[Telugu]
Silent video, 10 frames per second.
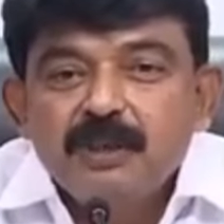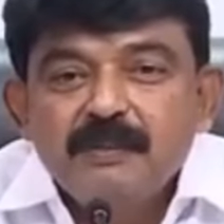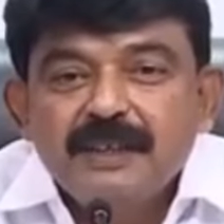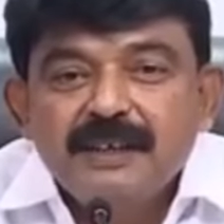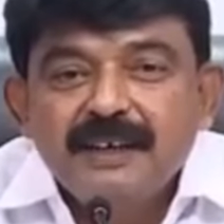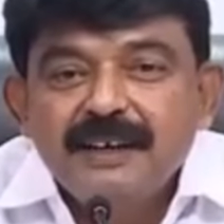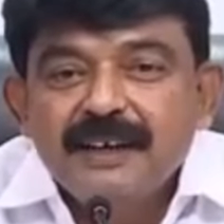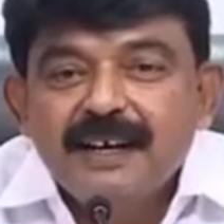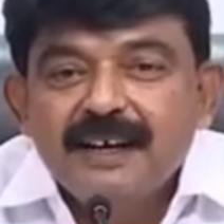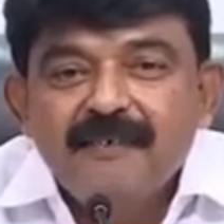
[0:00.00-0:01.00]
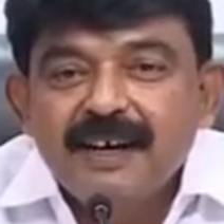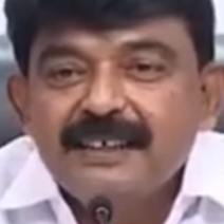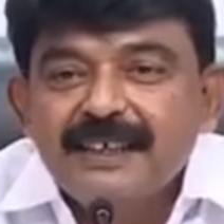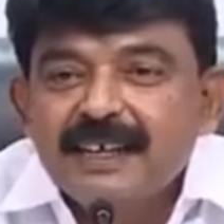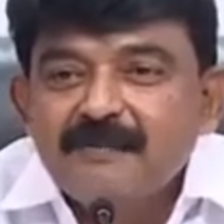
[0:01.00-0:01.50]
ముఖ్యమంత్రి కానీ రవాణా
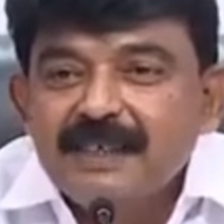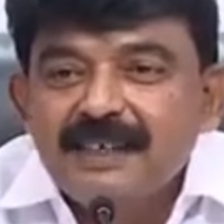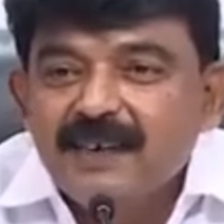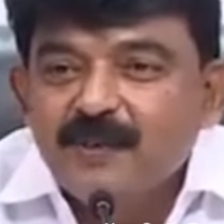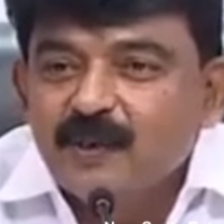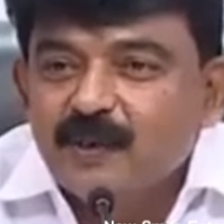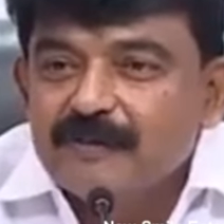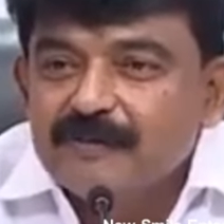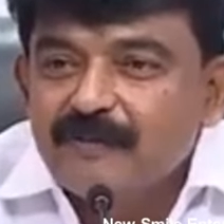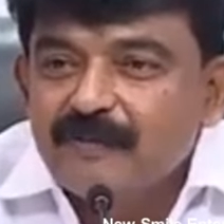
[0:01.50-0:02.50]
శాఖ మంత్రి కానీ ఉండదు